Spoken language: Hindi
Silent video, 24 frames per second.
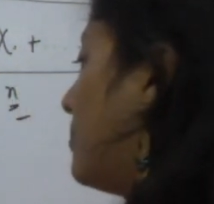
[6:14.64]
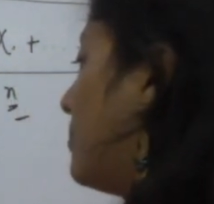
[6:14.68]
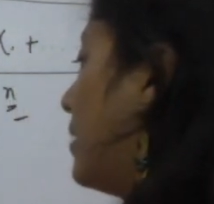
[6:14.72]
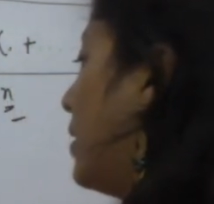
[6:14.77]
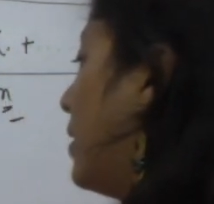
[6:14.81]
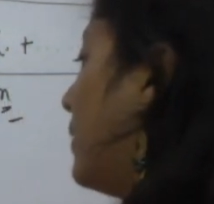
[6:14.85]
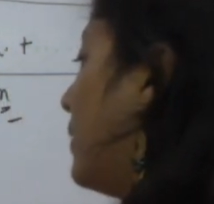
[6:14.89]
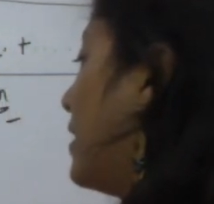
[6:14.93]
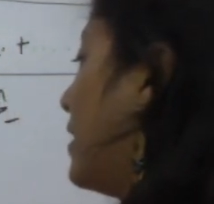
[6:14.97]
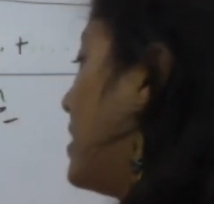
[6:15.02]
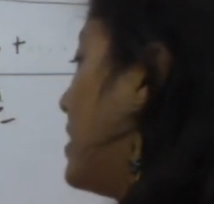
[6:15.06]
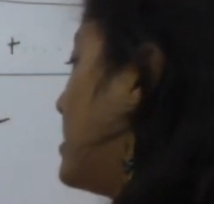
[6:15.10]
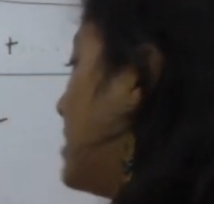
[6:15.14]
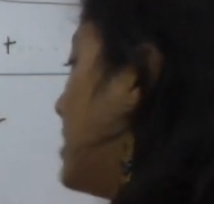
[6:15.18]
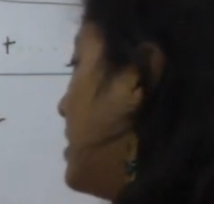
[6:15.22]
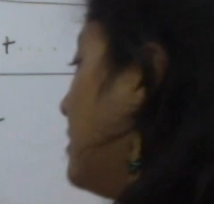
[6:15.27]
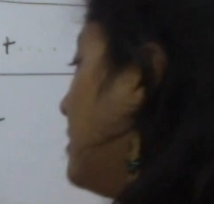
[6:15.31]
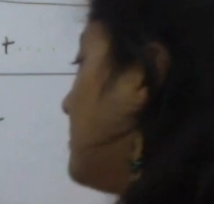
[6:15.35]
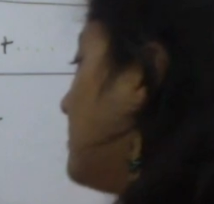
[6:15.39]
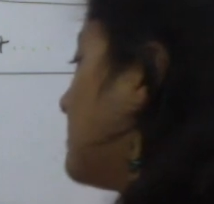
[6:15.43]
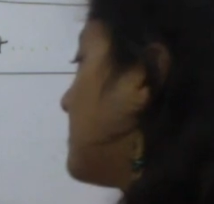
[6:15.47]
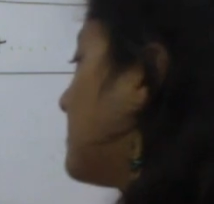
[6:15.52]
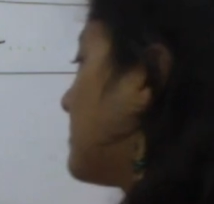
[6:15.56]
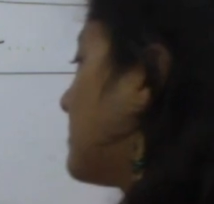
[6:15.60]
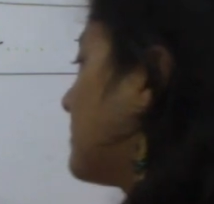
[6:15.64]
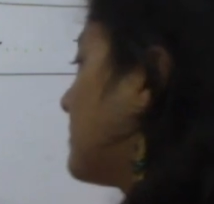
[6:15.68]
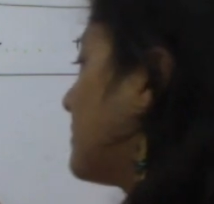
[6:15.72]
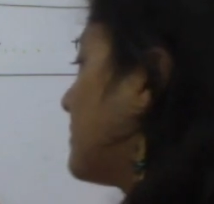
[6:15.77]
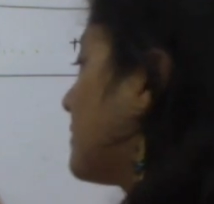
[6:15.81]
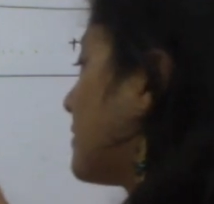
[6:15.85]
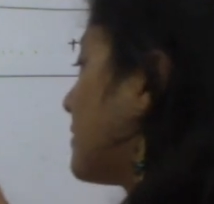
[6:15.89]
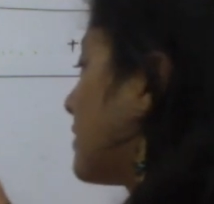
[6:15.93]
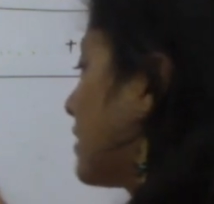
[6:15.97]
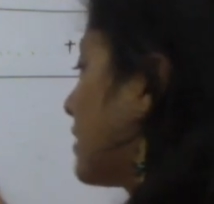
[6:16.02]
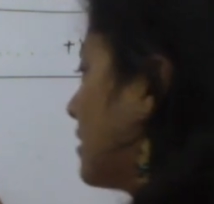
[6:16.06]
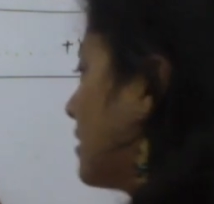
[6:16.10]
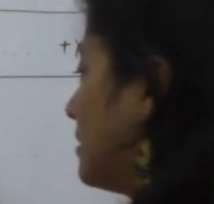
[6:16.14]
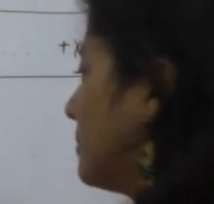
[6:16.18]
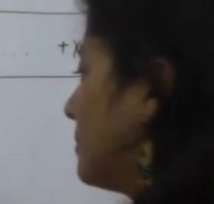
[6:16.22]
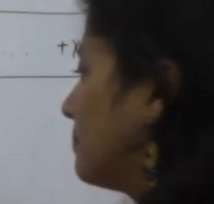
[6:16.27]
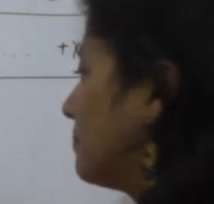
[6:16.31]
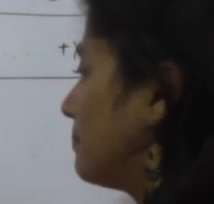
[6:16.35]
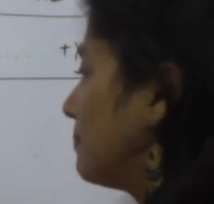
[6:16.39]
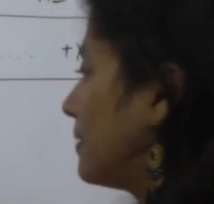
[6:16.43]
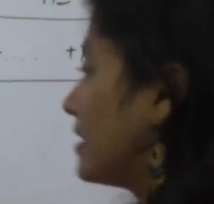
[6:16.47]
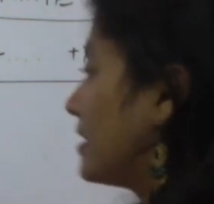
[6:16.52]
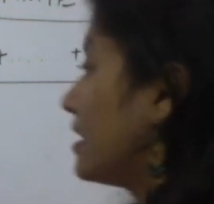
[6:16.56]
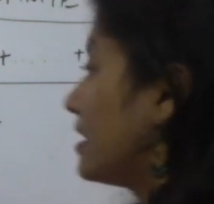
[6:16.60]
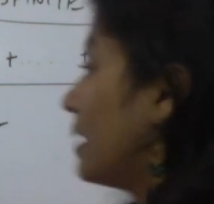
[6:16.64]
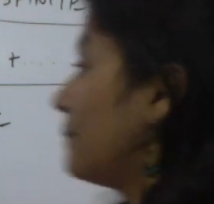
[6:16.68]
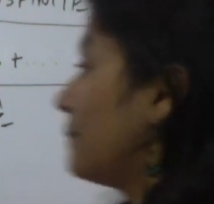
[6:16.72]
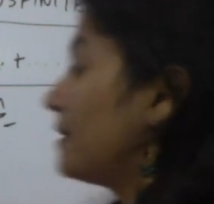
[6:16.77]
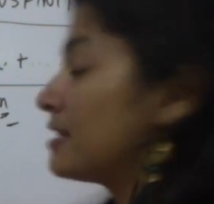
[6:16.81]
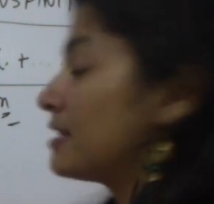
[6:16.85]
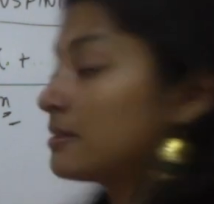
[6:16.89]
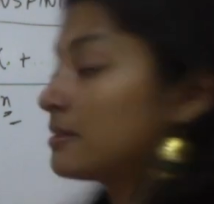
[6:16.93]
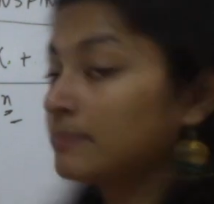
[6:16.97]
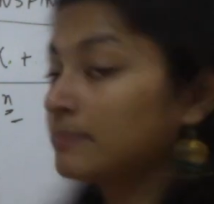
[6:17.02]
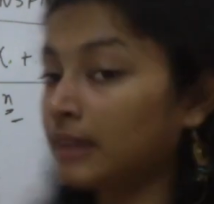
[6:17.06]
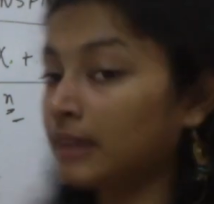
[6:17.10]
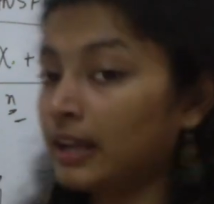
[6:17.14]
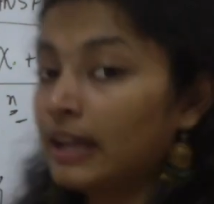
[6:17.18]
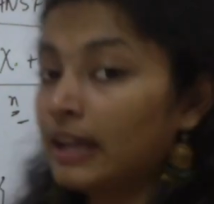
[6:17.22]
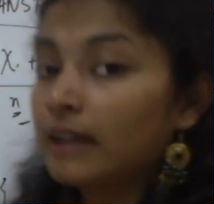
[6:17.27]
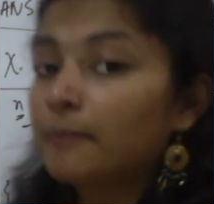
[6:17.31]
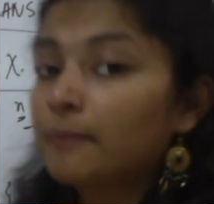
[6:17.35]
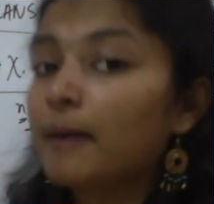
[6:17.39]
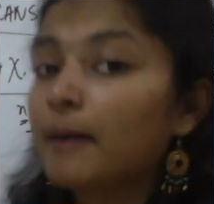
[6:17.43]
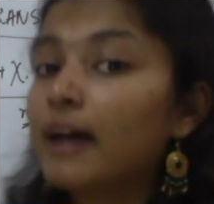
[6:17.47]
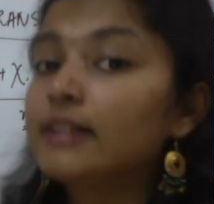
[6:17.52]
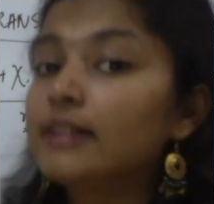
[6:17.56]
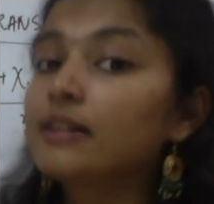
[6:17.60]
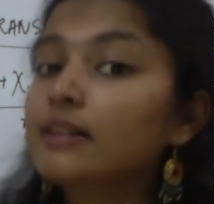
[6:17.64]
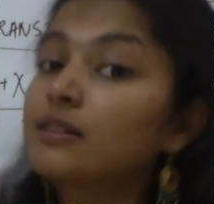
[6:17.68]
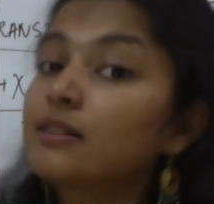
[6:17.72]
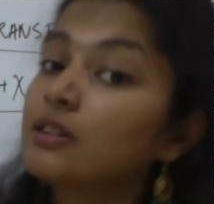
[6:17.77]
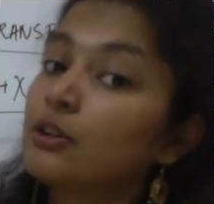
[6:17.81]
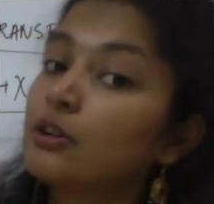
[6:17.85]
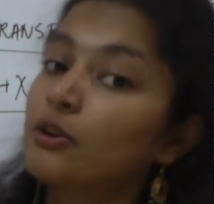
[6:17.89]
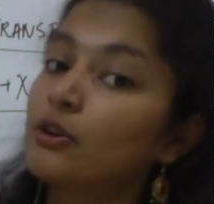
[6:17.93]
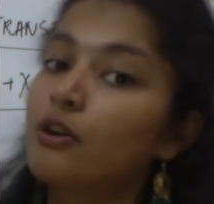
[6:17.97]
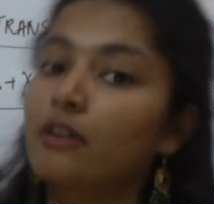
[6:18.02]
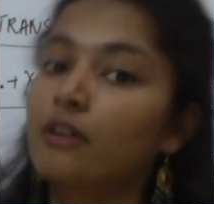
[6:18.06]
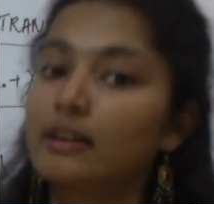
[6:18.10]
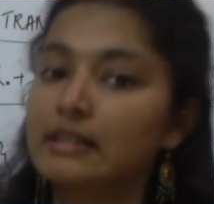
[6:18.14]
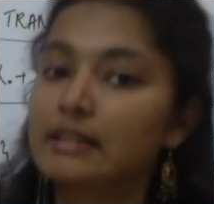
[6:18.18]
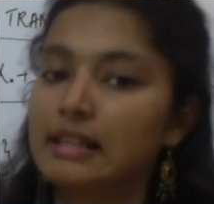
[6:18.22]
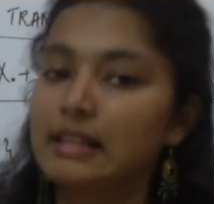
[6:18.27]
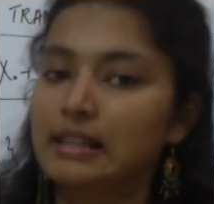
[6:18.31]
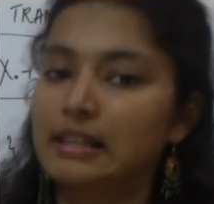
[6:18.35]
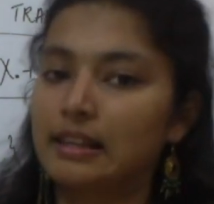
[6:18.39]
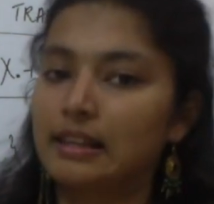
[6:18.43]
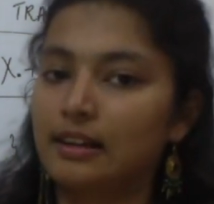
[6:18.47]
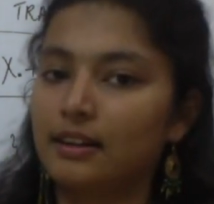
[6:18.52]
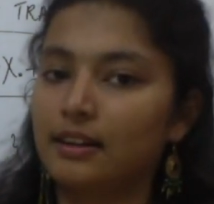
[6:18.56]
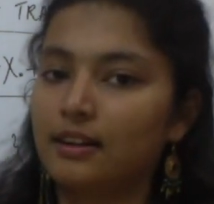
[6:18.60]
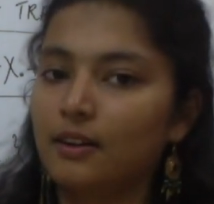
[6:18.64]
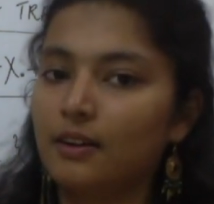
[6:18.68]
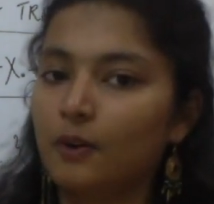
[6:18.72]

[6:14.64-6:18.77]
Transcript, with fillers: बड़ा होना चाहिए पर हम इसमें एक बाइजेक्शन ड्रॉ कर सकते हैं